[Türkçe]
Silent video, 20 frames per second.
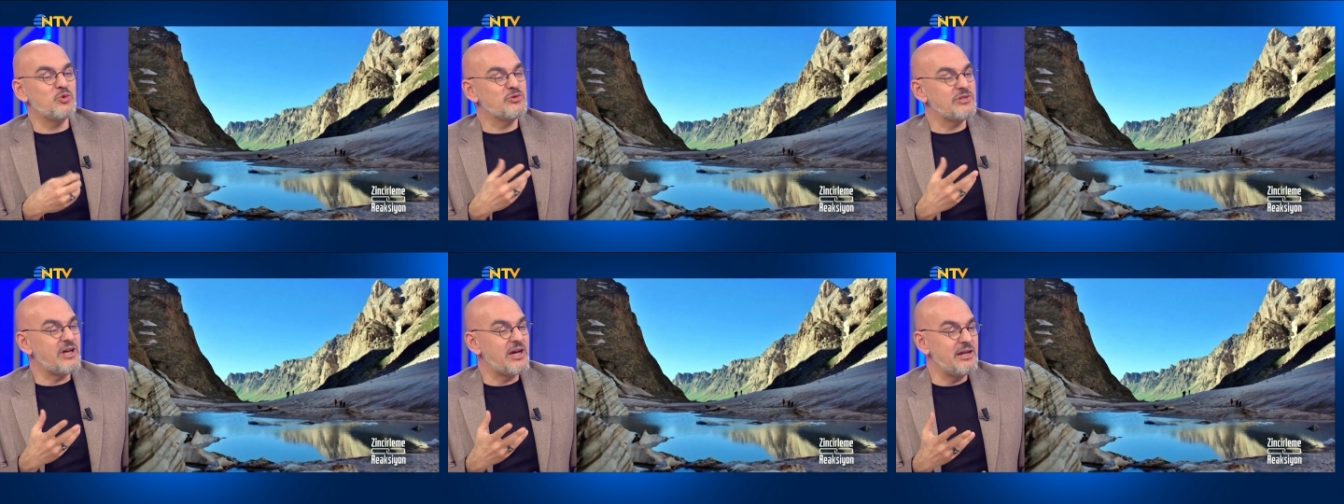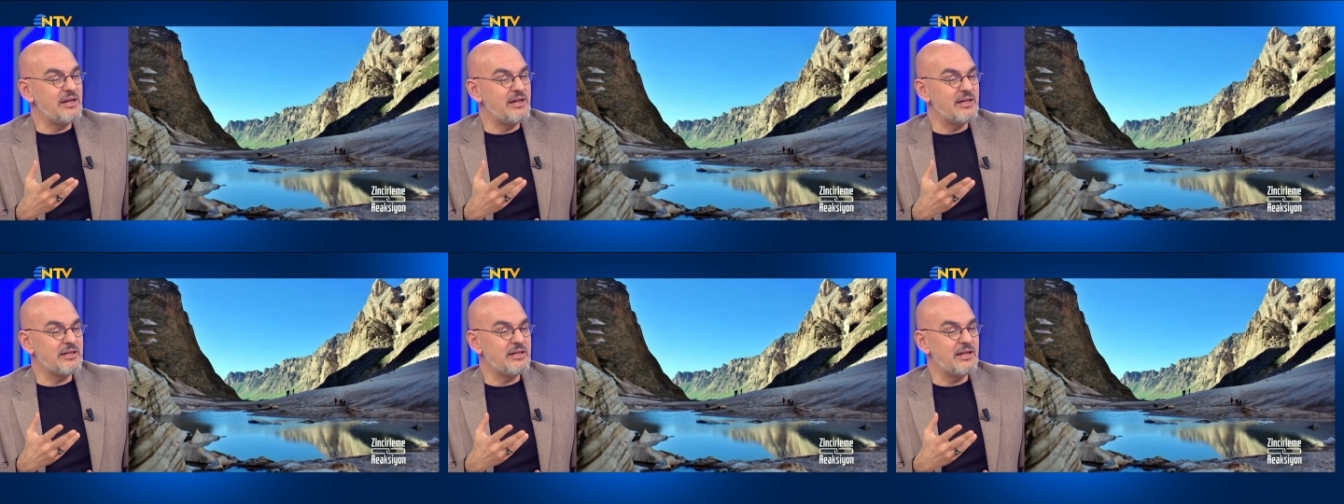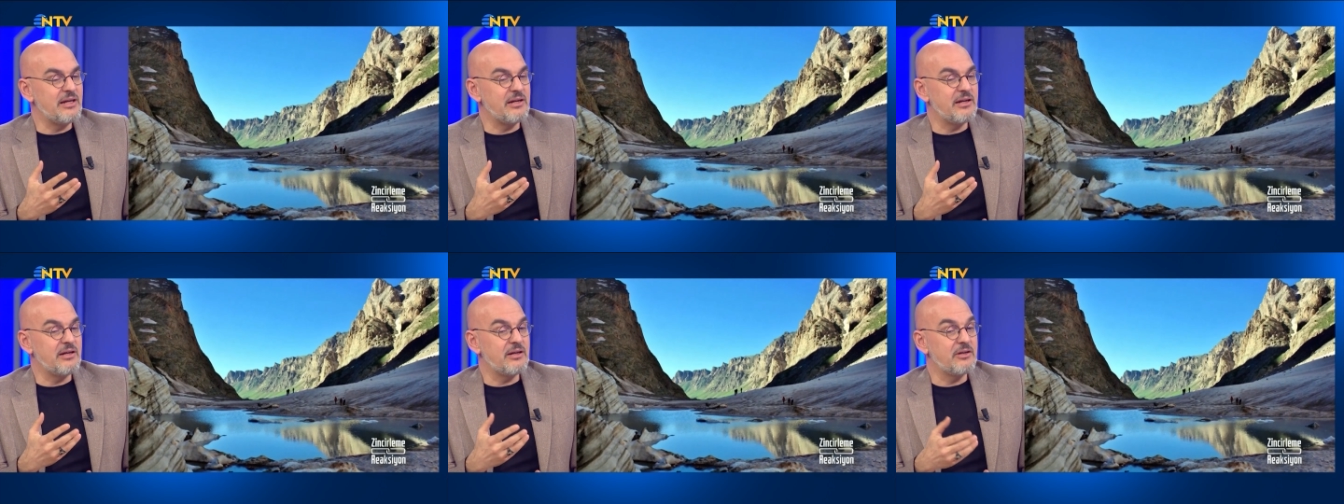
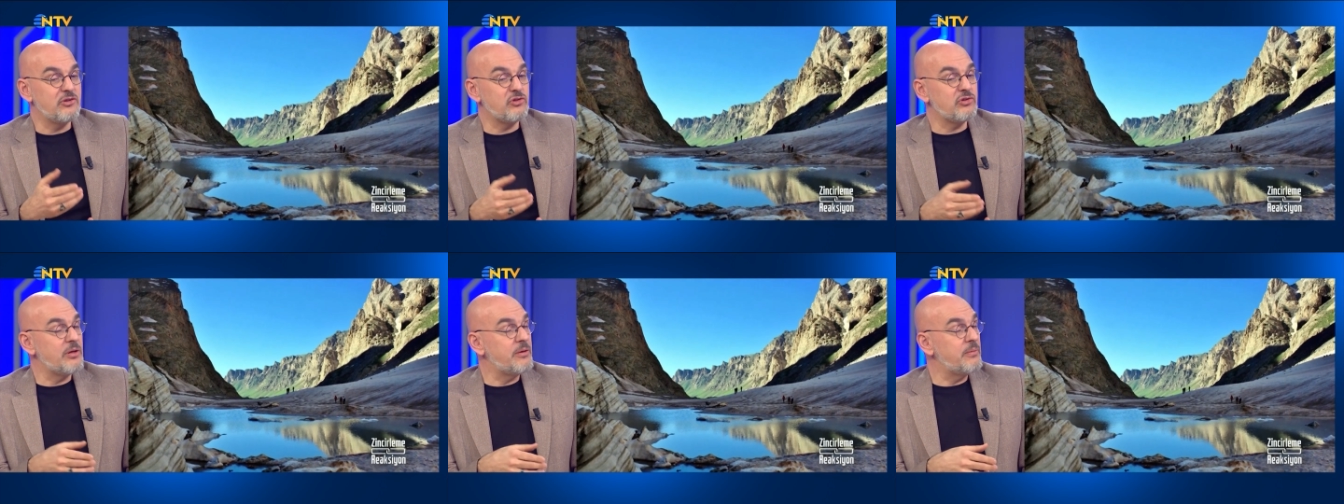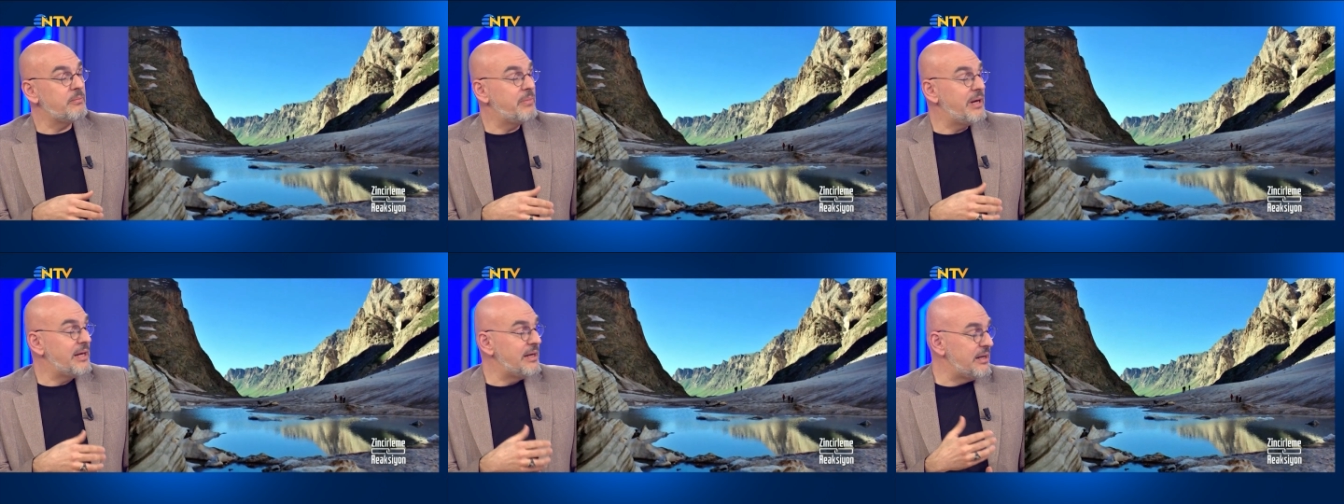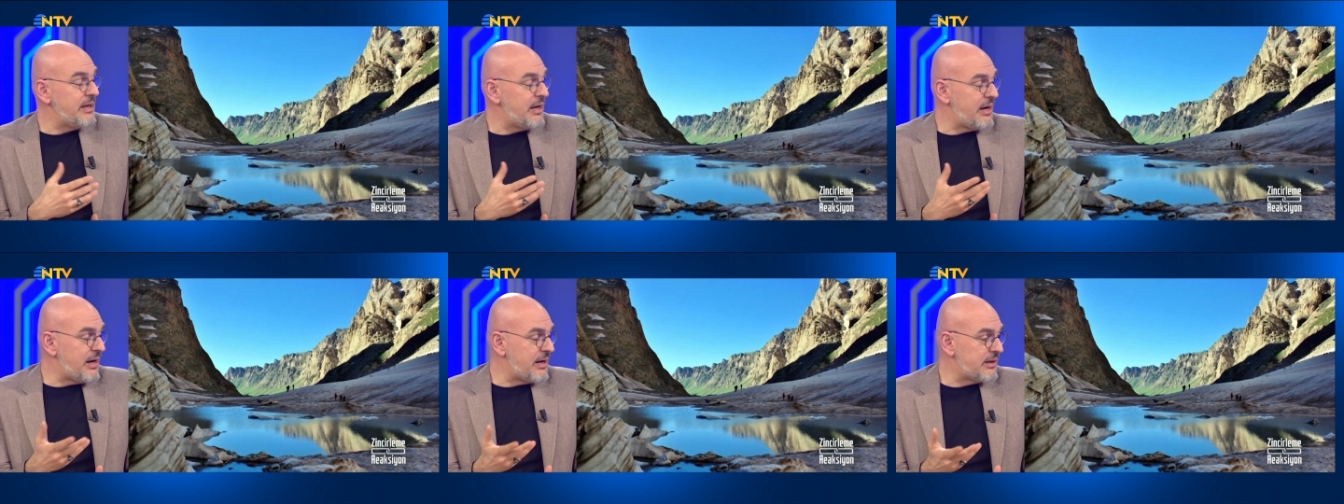güzellikleri, işte
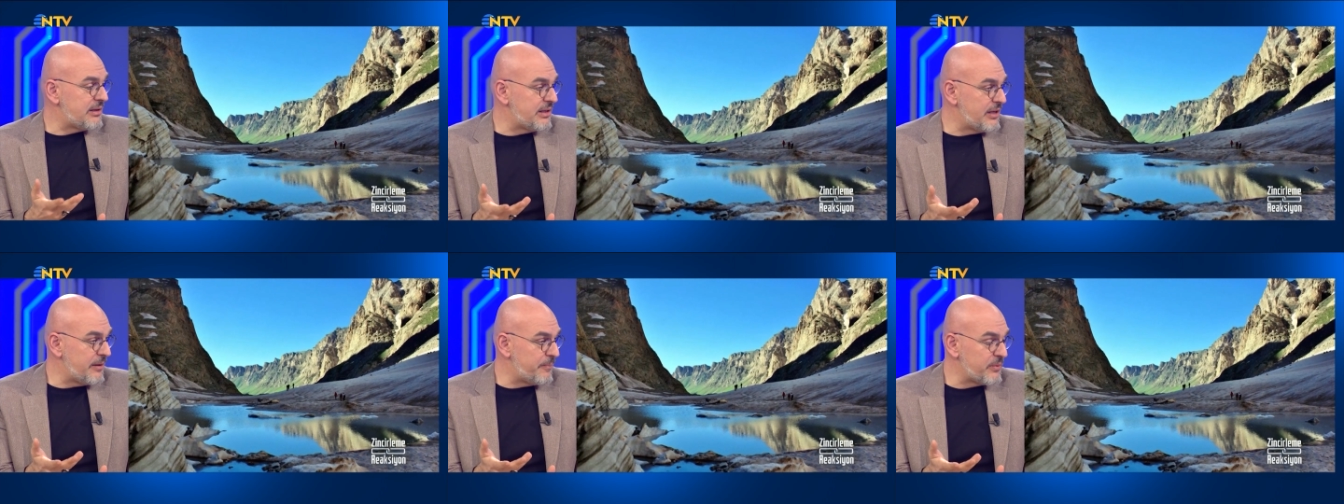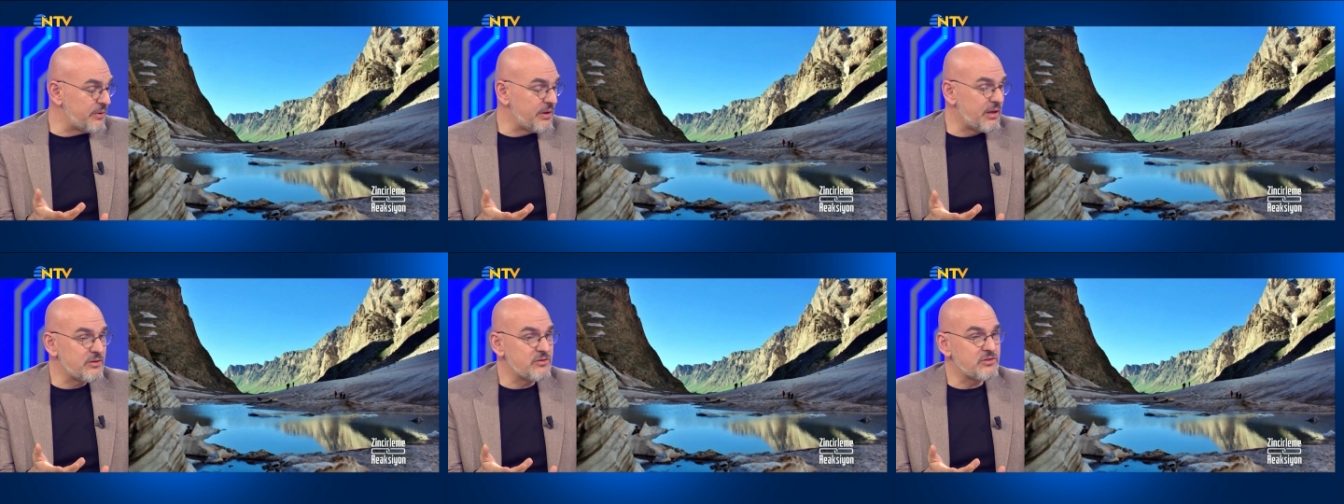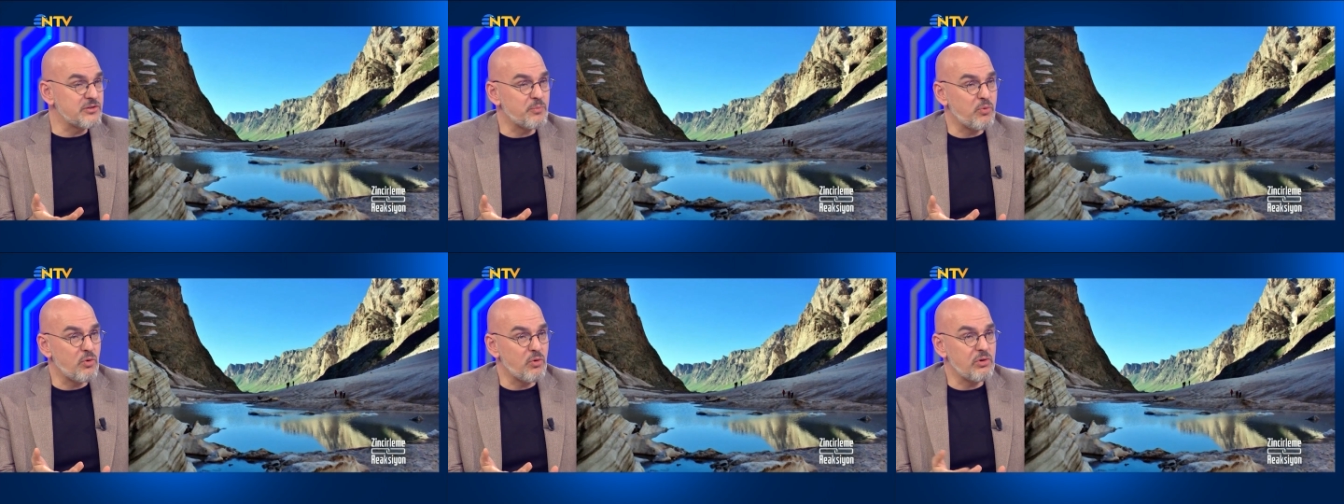belli yerlerde yapılan
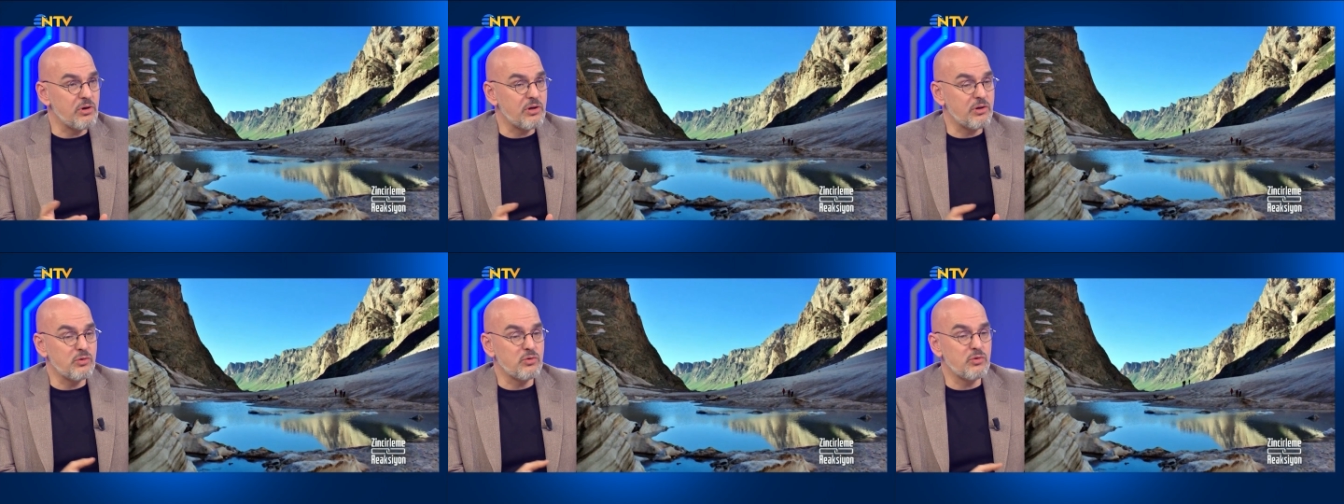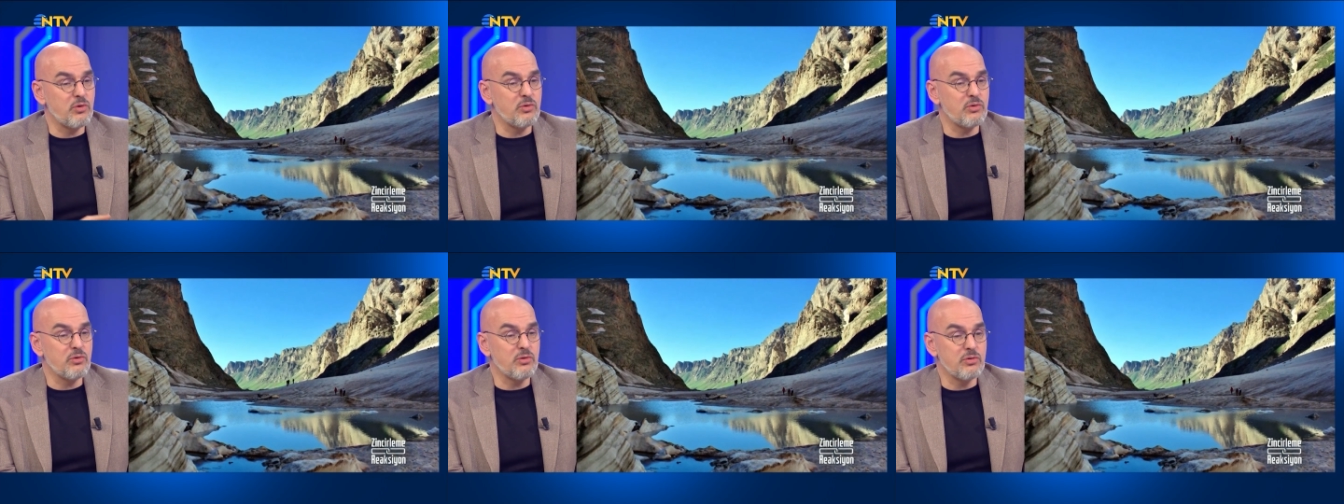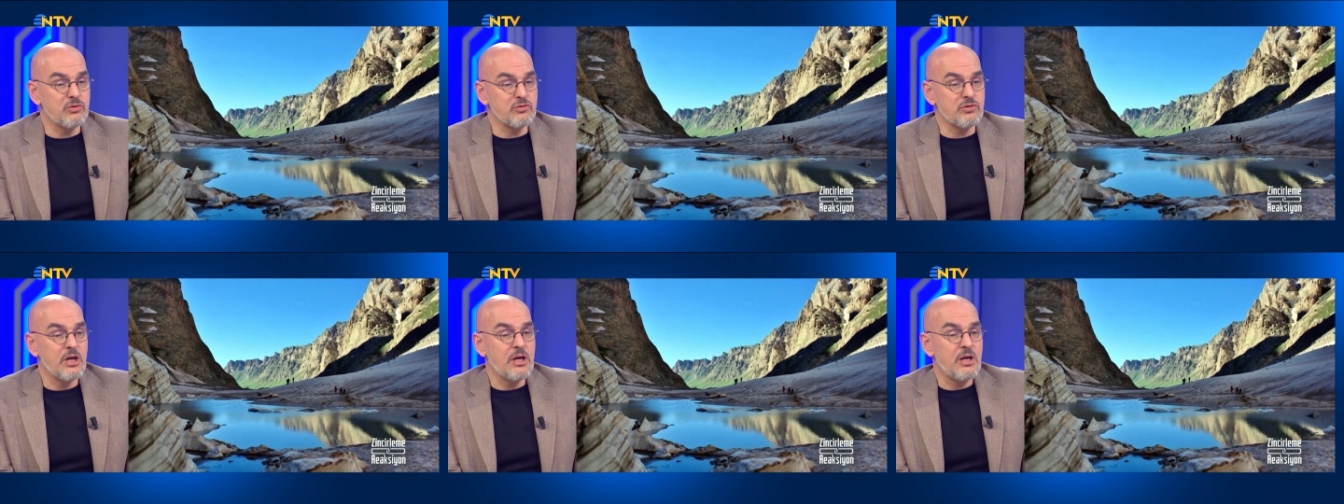sporları
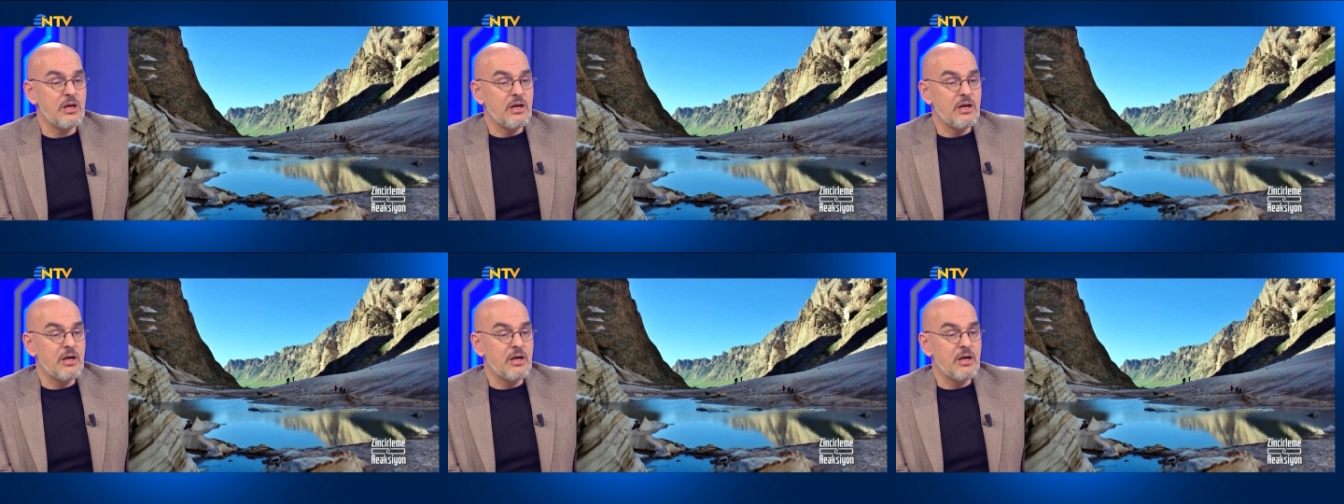görüyoruz.